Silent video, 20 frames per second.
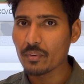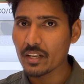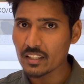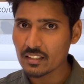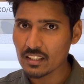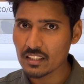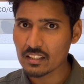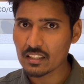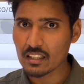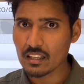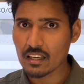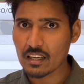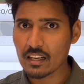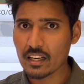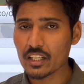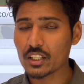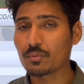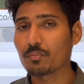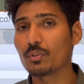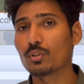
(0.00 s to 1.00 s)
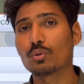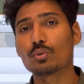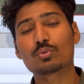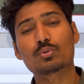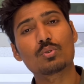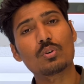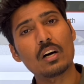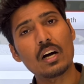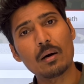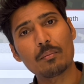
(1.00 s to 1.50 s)
मैसेज करना है इसमें
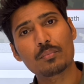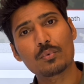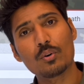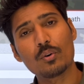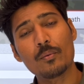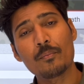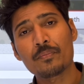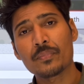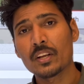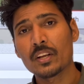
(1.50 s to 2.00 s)
दोस्तों आपको